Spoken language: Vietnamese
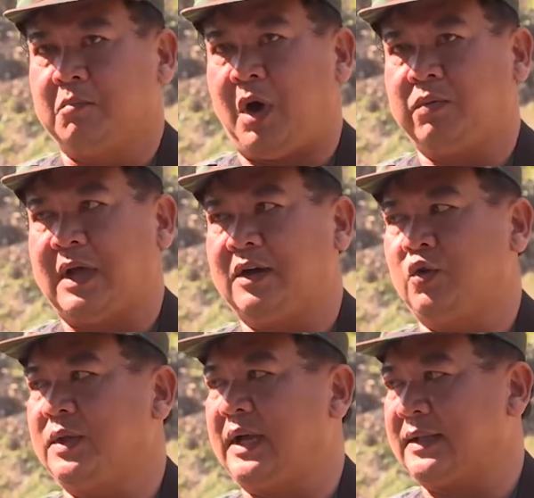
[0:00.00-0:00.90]
Một là
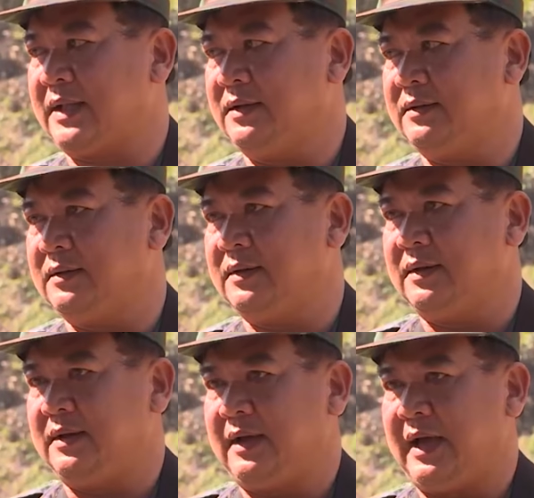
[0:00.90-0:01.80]
ở khu vực An Tức,
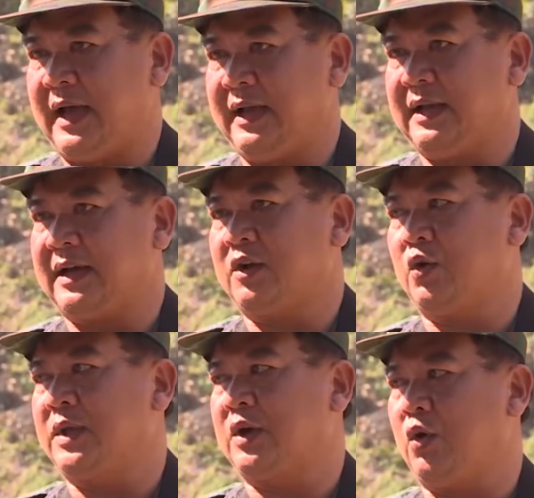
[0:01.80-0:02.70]
hai là cái
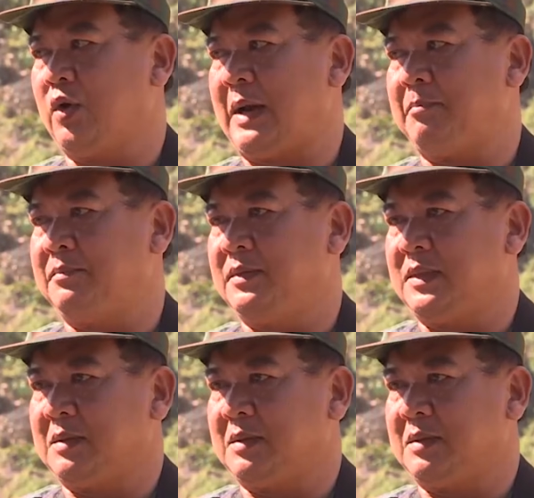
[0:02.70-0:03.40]
khu vực của Ô Lâm,